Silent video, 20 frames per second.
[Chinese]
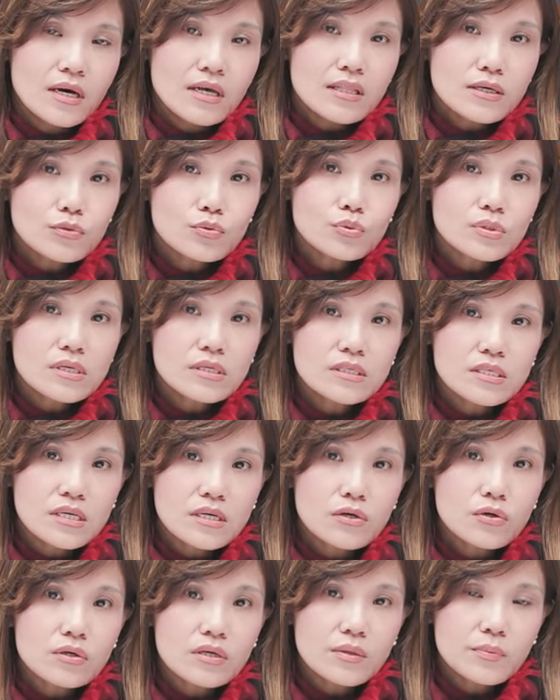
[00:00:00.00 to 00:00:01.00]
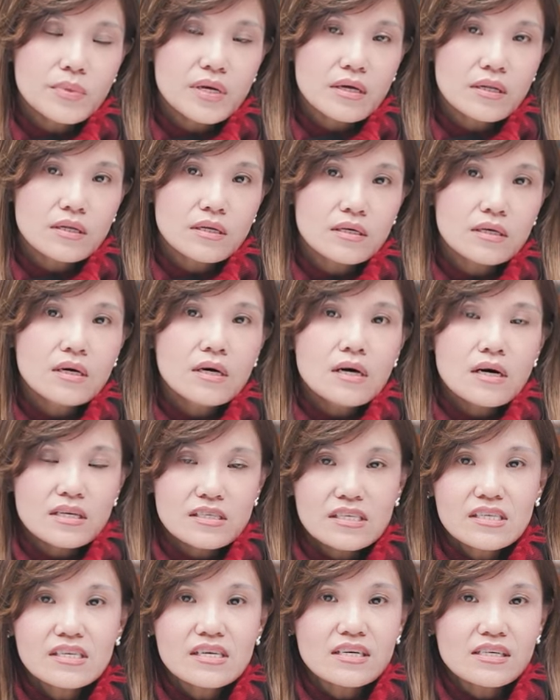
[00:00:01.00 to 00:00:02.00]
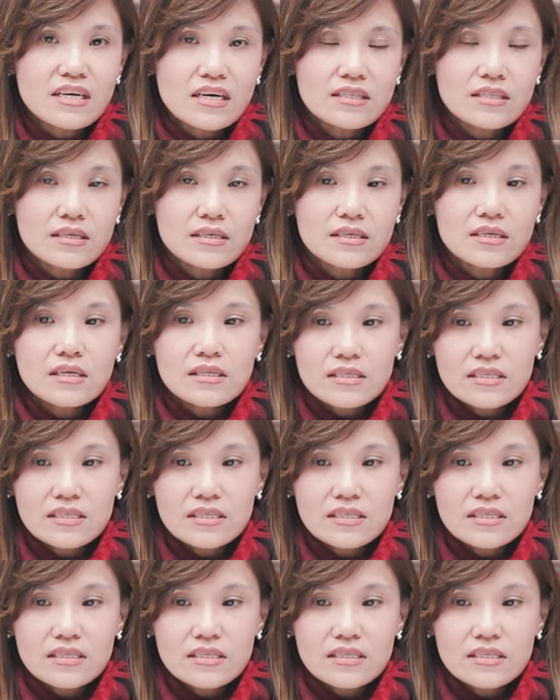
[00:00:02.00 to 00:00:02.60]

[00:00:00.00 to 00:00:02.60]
那组成结构里面呢，很显然的，